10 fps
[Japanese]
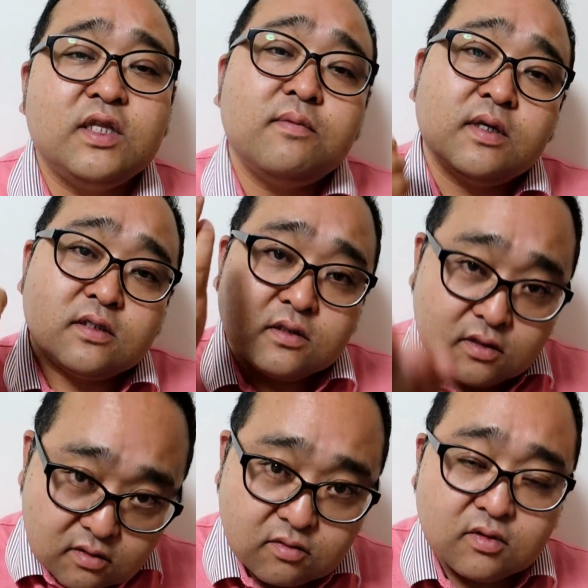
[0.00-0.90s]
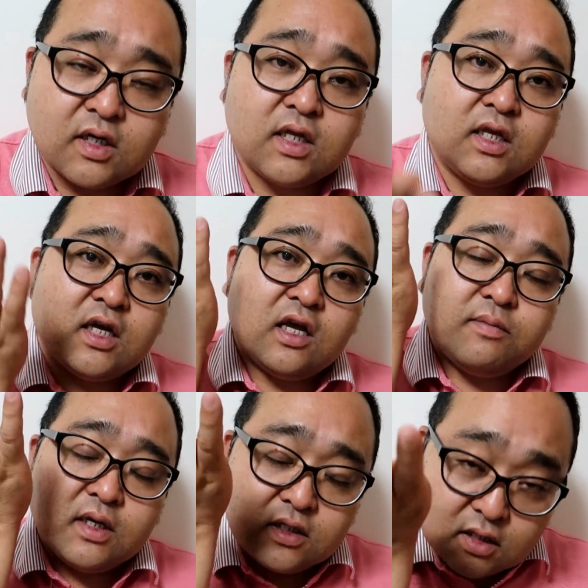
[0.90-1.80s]
てますよ今回で2回
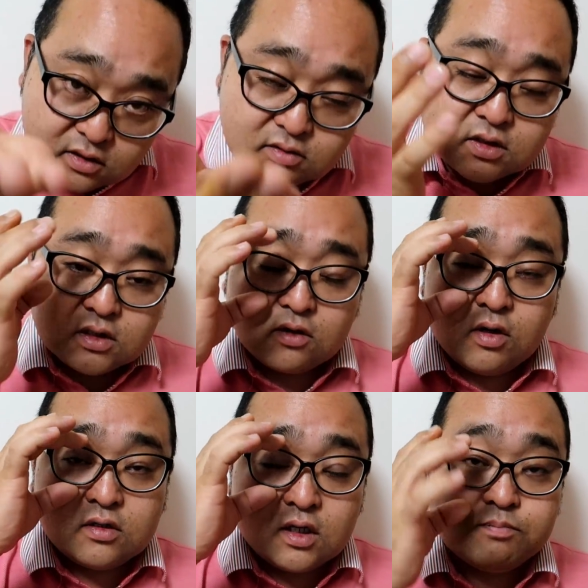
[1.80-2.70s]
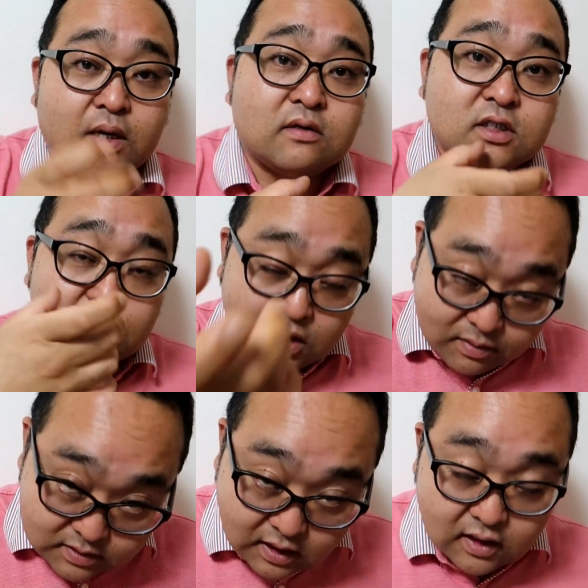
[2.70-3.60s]
目なんですよっつったら500円バックしてもら
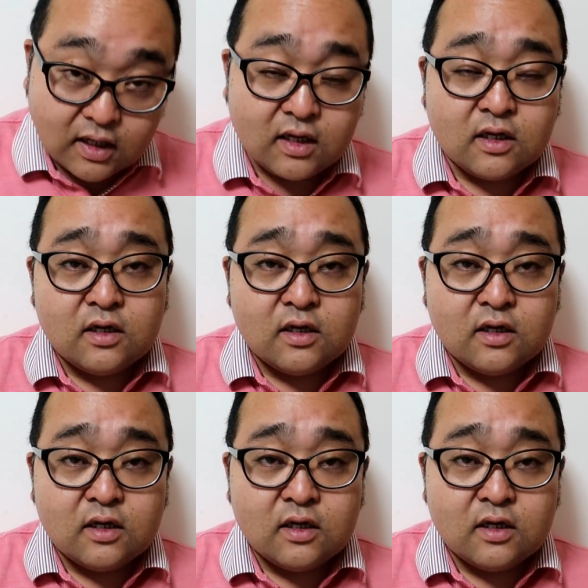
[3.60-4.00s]
えますからね